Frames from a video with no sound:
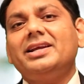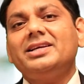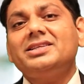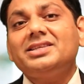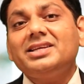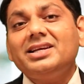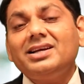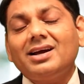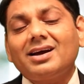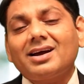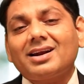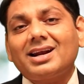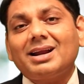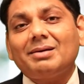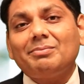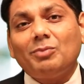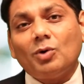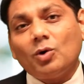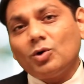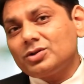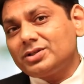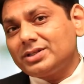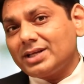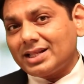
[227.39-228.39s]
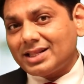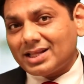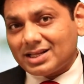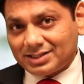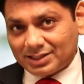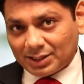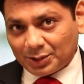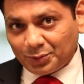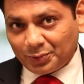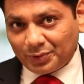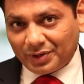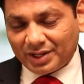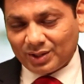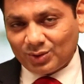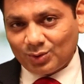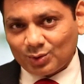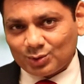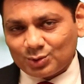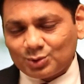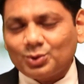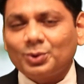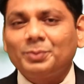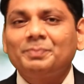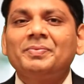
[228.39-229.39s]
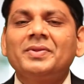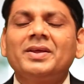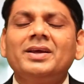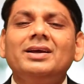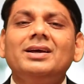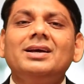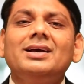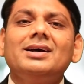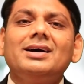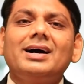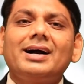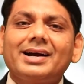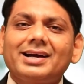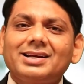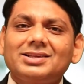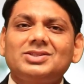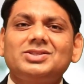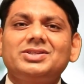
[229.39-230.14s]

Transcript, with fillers: ड्रेसिंग करना बहुत ज्यादा जरूरी है दोस्तों अगर